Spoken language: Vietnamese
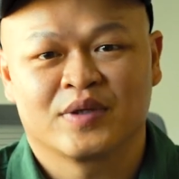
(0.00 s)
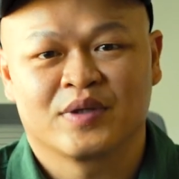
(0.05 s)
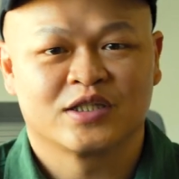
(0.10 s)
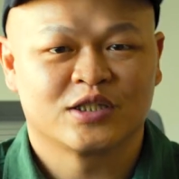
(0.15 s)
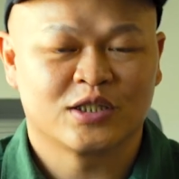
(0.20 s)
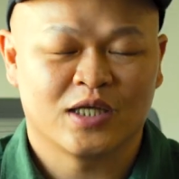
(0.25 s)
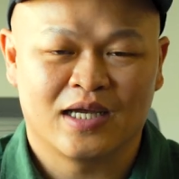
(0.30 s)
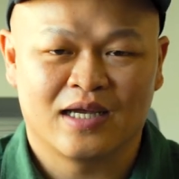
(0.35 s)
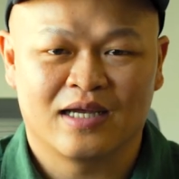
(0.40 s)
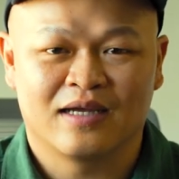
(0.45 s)

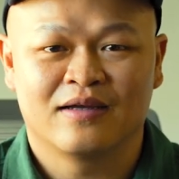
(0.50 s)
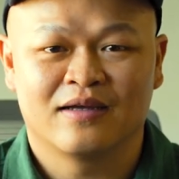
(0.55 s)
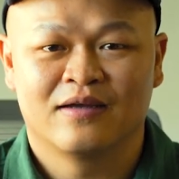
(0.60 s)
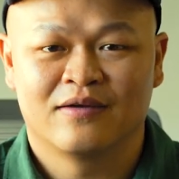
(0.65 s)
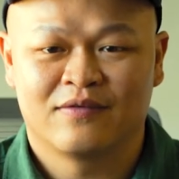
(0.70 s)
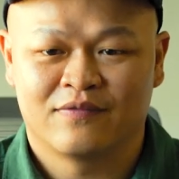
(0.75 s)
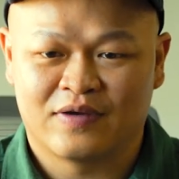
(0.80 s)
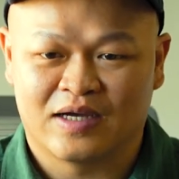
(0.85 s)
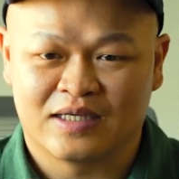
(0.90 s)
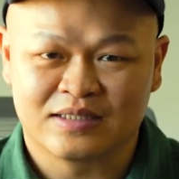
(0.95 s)
share
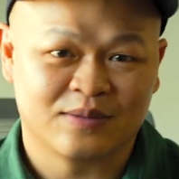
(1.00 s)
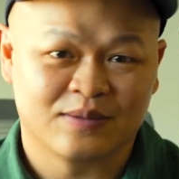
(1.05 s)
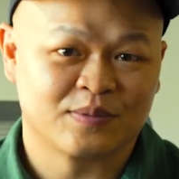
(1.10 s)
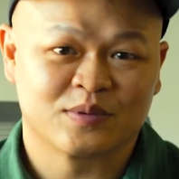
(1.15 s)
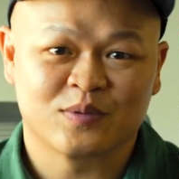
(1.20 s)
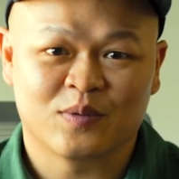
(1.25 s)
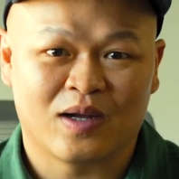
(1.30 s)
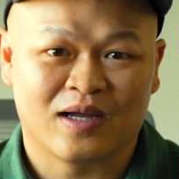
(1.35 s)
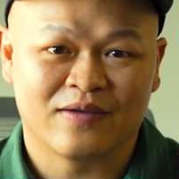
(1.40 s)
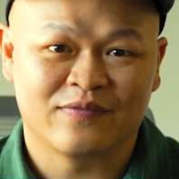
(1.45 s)
và
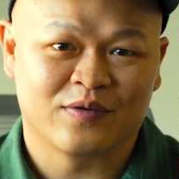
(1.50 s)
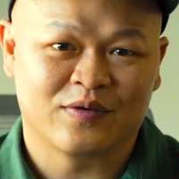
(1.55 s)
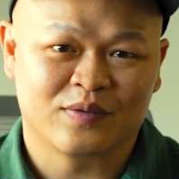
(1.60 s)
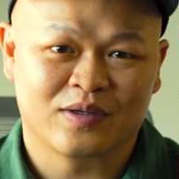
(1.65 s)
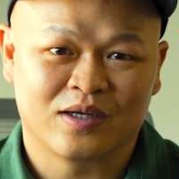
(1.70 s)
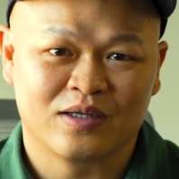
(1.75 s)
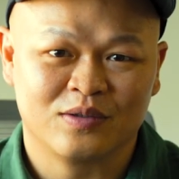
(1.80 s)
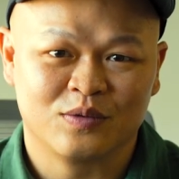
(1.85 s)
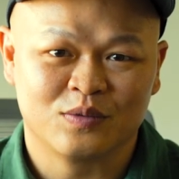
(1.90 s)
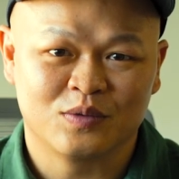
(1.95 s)
subscribe vào
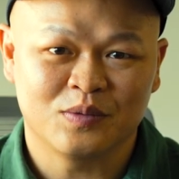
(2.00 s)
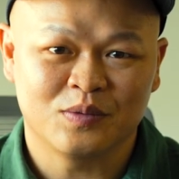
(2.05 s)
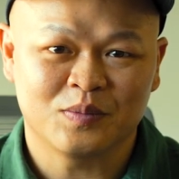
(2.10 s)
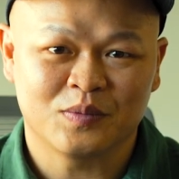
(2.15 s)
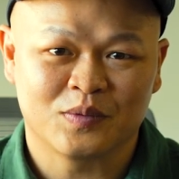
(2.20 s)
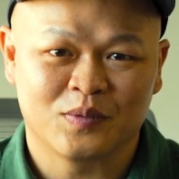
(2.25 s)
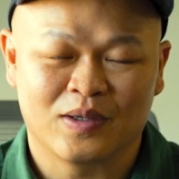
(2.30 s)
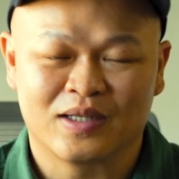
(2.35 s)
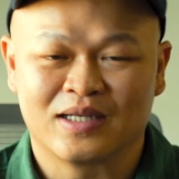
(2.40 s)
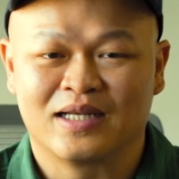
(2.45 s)
kênh YouTube
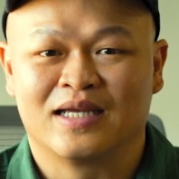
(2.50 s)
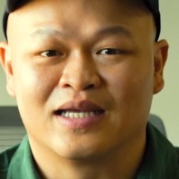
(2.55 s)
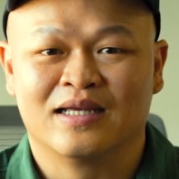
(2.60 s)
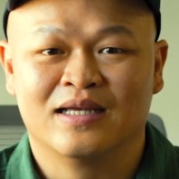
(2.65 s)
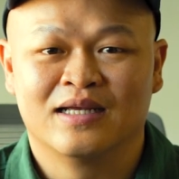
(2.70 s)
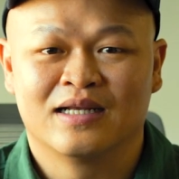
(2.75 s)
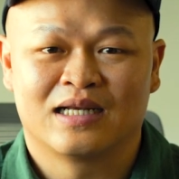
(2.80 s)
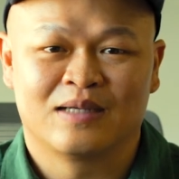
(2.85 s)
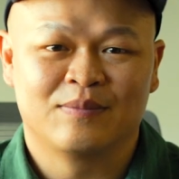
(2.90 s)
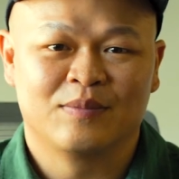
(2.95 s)
của Andy
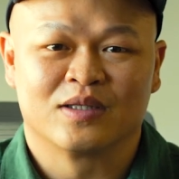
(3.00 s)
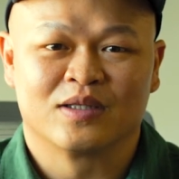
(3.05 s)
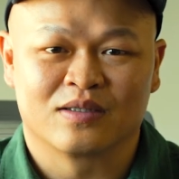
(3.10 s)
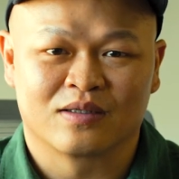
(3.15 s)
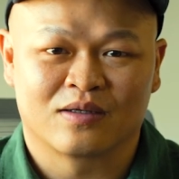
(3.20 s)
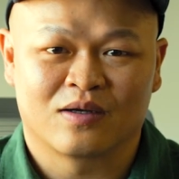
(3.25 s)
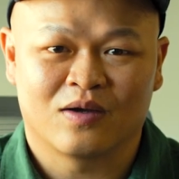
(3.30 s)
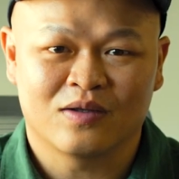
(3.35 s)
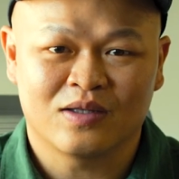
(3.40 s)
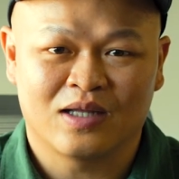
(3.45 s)
để mình
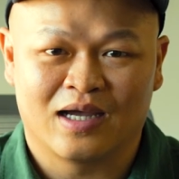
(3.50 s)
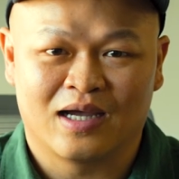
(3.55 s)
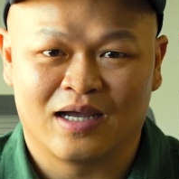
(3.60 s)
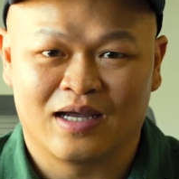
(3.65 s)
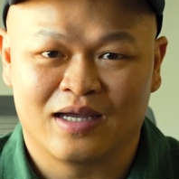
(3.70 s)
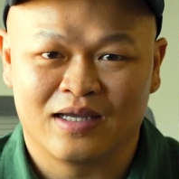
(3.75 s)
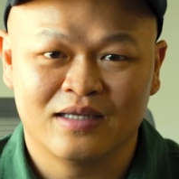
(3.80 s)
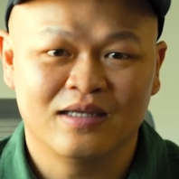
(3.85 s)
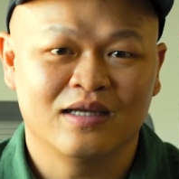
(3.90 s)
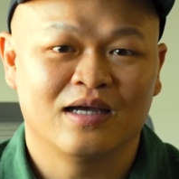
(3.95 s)
có
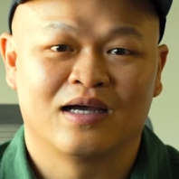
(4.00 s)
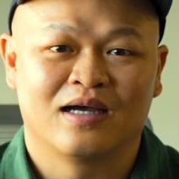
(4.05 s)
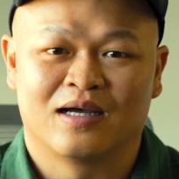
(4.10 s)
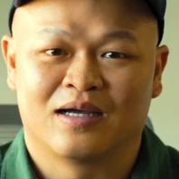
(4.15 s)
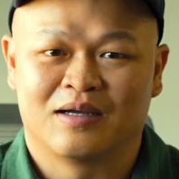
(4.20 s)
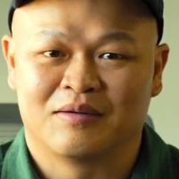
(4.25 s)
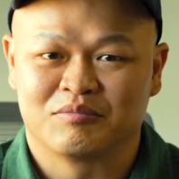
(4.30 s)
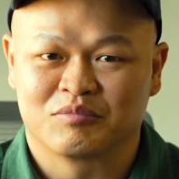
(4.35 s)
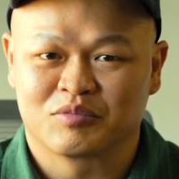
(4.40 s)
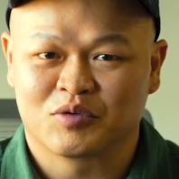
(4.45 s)
thể
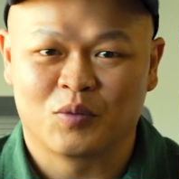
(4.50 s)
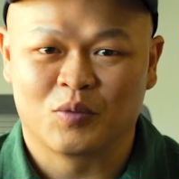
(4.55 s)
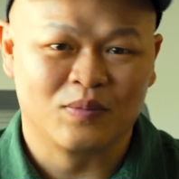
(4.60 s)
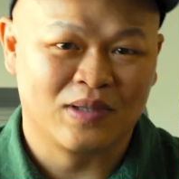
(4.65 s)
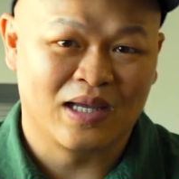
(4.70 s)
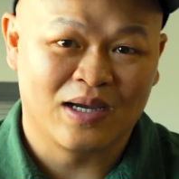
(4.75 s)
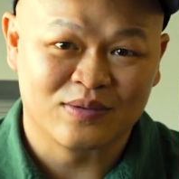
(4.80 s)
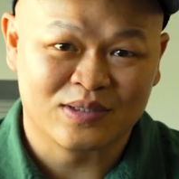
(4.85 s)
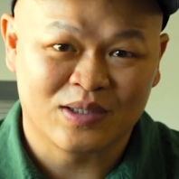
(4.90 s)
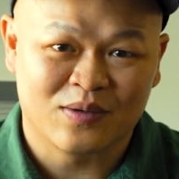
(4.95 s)
à, cùng
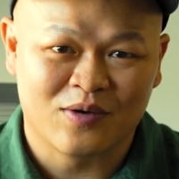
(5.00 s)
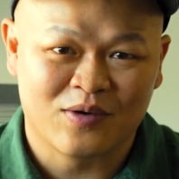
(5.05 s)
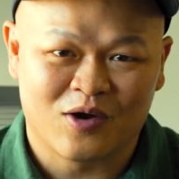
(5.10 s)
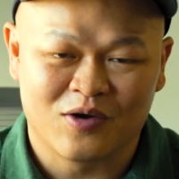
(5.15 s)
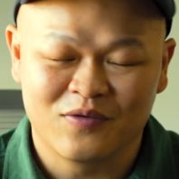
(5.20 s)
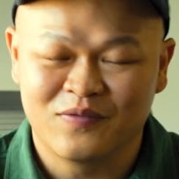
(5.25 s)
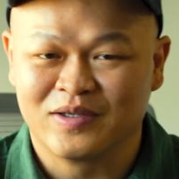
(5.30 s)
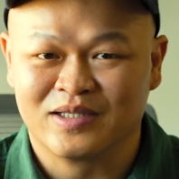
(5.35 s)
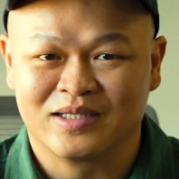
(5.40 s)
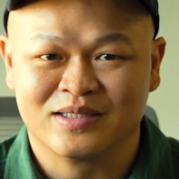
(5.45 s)
nhau trao
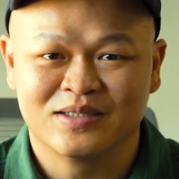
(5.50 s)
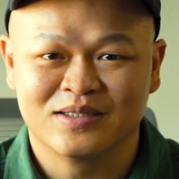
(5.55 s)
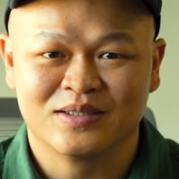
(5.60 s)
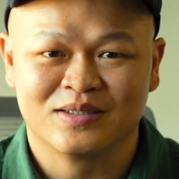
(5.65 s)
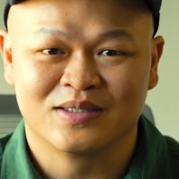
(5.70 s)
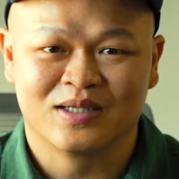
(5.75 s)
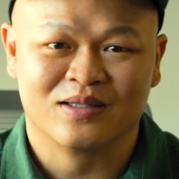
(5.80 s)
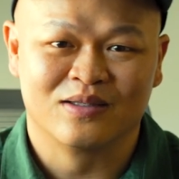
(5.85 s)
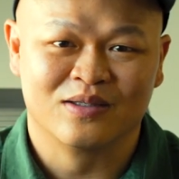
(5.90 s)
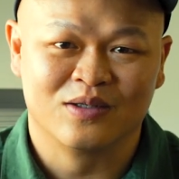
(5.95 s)
đổi về những chương
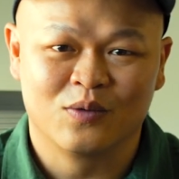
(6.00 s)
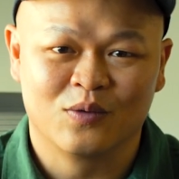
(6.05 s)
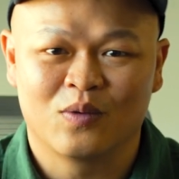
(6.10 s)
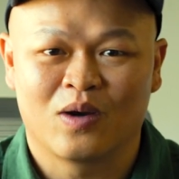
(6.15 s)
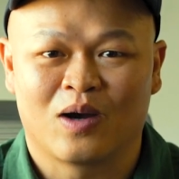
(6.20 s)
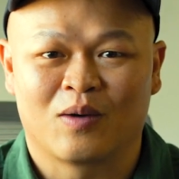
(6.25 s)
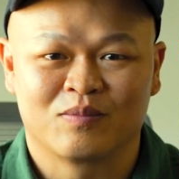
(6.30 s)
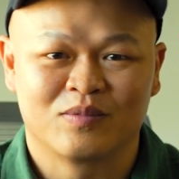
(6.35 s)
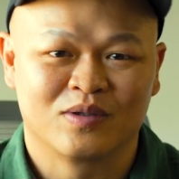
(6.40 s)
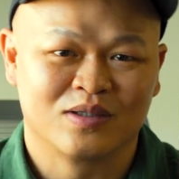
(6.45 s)
trình du
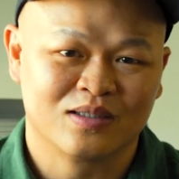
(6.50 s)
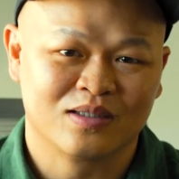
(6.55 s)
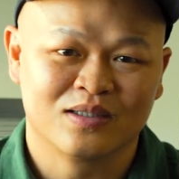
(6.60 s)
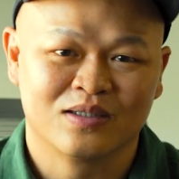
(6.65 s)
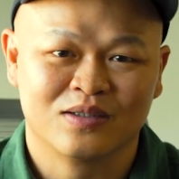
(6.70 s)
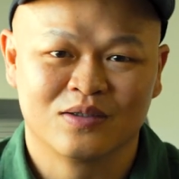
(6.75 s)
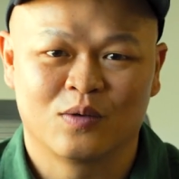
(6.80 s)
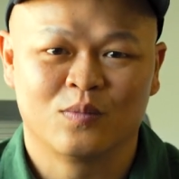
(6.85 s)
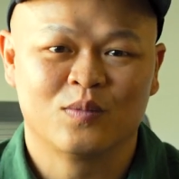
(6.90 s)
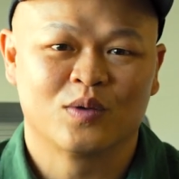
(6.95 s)
học học định
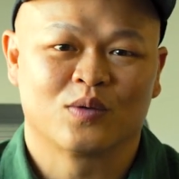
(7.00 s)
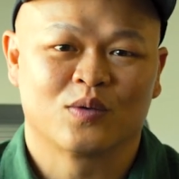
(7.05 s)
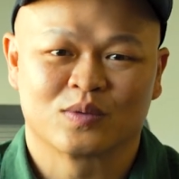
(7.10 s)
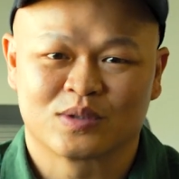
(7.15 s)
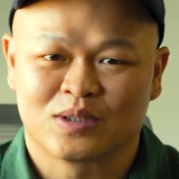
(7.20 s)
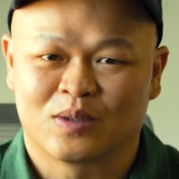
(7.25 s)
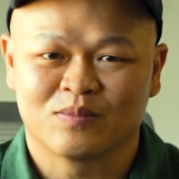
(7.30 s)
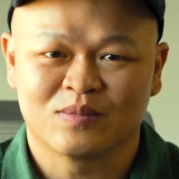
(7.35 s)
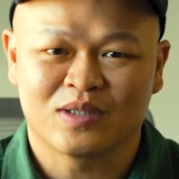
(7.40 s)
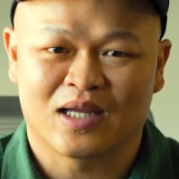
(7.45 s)
cư cũng như cuộc
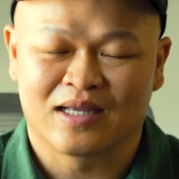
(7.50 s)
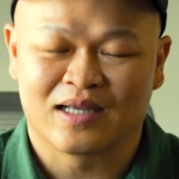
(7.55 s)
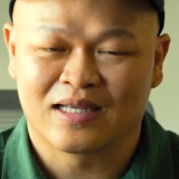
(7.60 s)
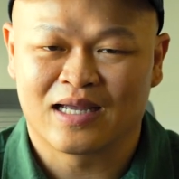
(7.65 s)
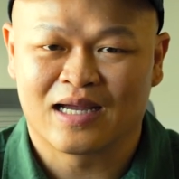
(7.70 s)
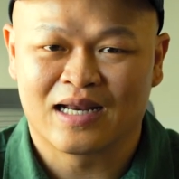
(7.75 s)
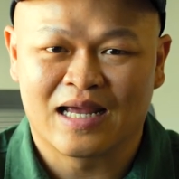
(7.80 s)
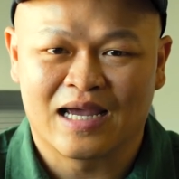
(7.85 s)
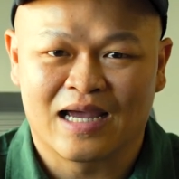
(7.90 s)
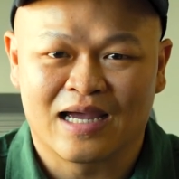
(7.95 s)
sống tại
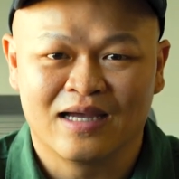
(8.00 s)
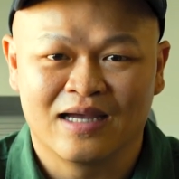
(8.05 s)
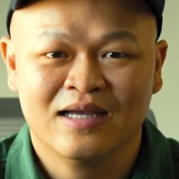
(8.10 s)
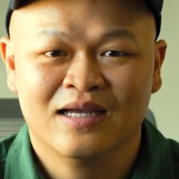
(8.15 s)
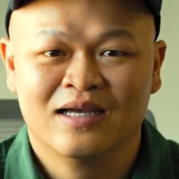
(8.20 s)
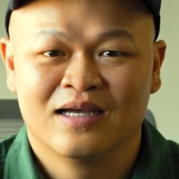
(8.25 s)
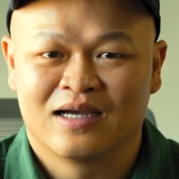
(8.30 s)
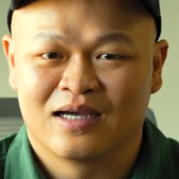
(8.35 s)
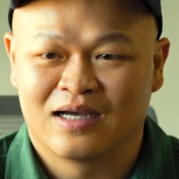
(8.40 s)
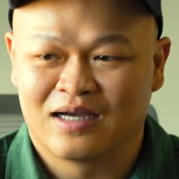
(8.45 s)
Canada
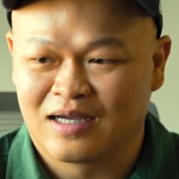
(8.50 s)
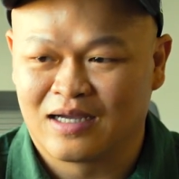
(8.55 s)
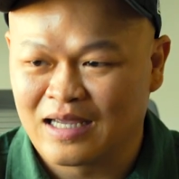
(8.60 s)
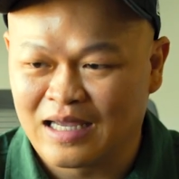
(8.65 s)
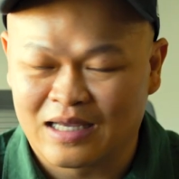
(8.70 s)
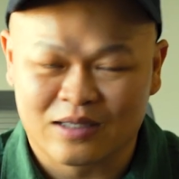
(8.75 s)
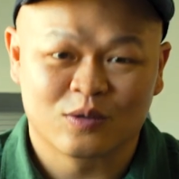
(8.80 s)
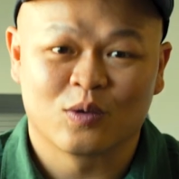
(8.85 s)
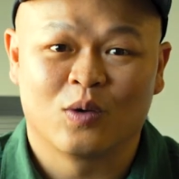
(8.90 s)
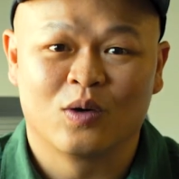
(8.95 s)
à,
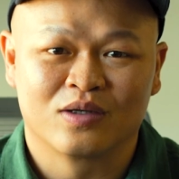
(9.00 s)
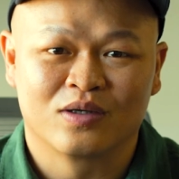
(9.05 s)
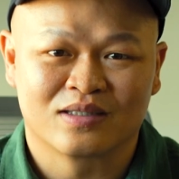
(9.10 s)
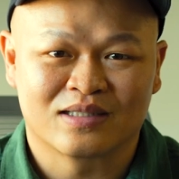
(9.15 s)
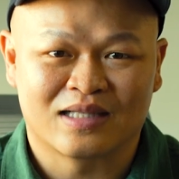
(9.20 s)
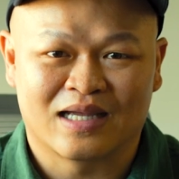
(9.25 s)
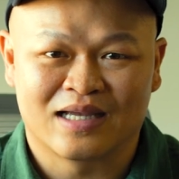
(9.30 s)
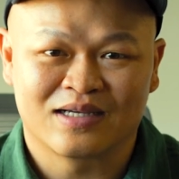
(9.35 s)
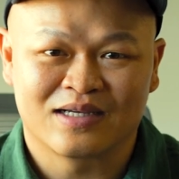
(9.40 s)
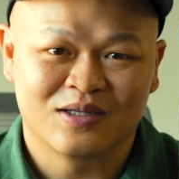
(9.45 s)
hàng tuần
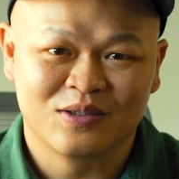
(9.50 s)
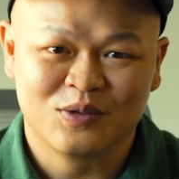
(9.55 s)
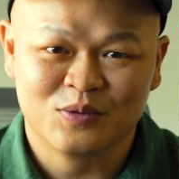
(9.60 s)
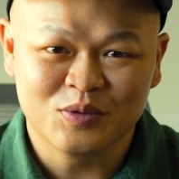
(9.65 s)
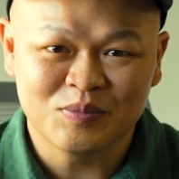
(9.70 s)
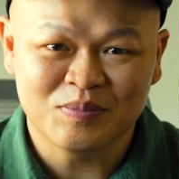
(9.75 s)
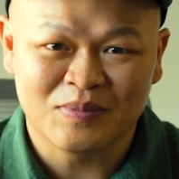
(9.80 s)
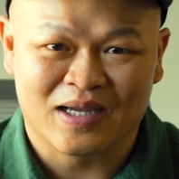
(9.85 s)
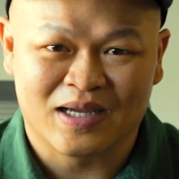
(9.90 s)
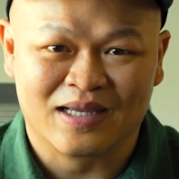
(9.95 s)
tại kênh
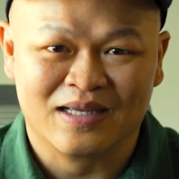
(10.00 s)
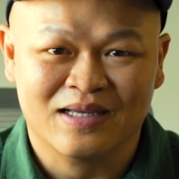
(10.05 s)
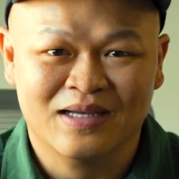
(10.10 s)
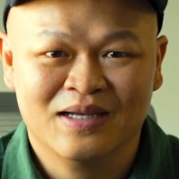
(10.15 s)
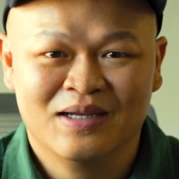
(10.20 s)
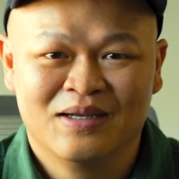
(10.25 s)
YouTube này.